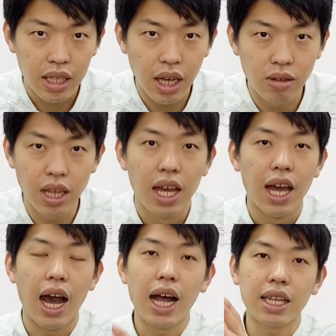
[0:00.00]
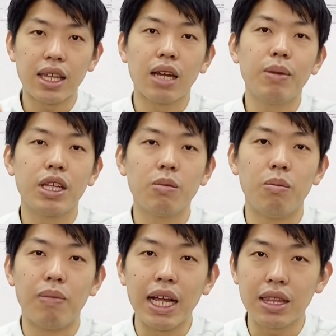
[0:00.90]
逆に温めて
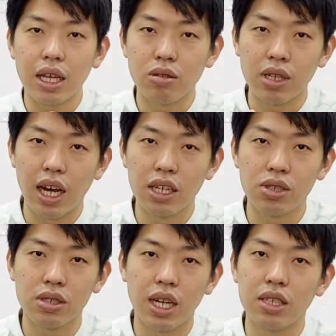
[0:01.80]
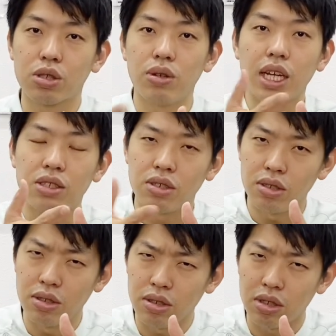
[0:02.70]
も全く解消されず、それが
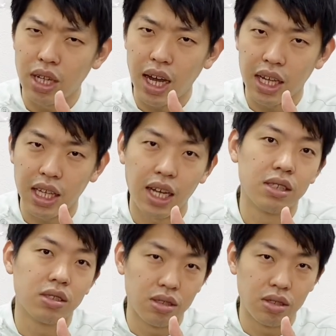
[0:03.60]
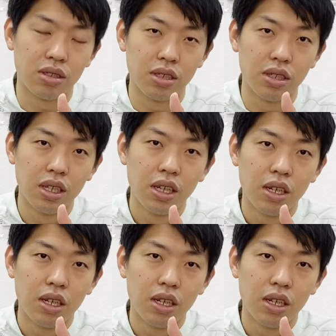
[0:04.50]
ずーっと長い期間続く。